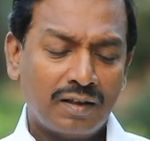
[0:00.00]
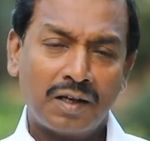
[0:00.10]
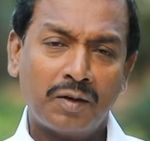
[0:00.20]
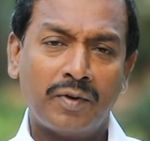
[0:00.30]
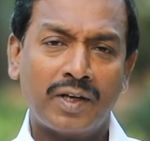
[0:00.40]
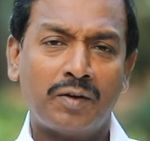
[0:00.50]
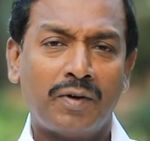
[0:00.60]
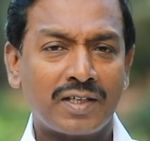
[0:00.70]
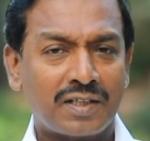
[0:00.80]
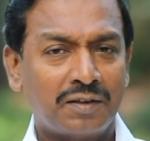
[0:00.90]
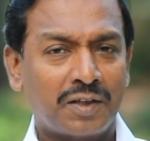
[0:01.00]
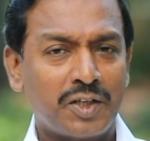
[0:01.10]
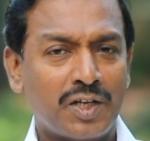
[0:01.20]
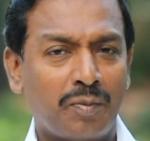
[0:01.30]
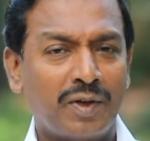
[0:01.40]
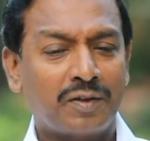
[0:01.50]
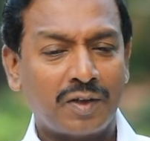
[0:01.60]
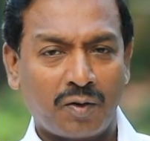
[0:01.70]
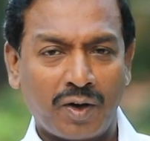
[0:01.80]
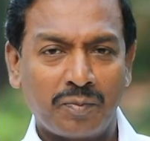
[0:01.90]
தினம் வேதவாசியத்தை
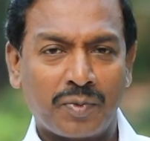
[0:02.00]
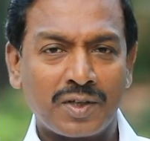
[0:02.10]
ஜெபித்து அவருடைய